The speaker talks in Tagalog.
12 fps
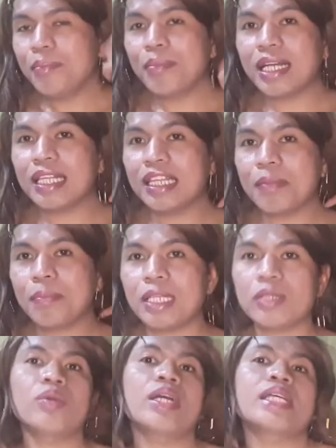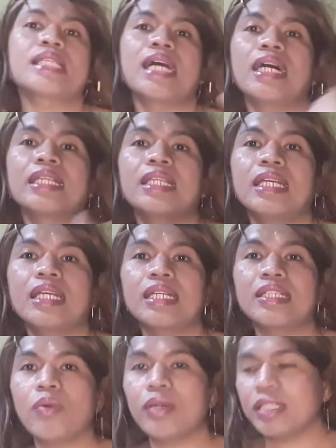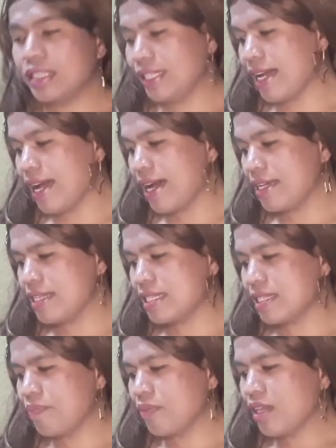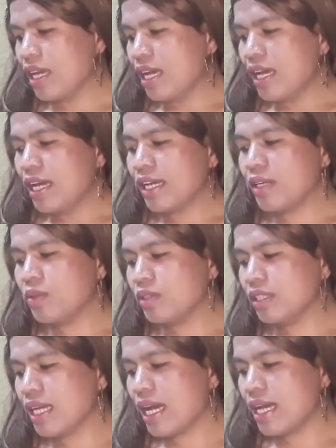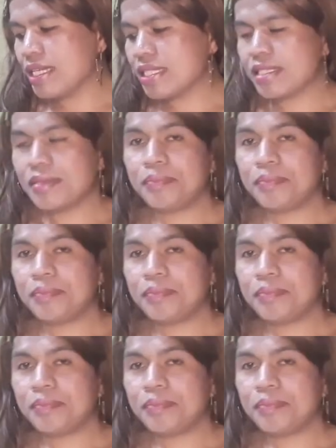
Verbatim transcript: Maganda pala to guys sa ating katawan guys. Ngayon guys,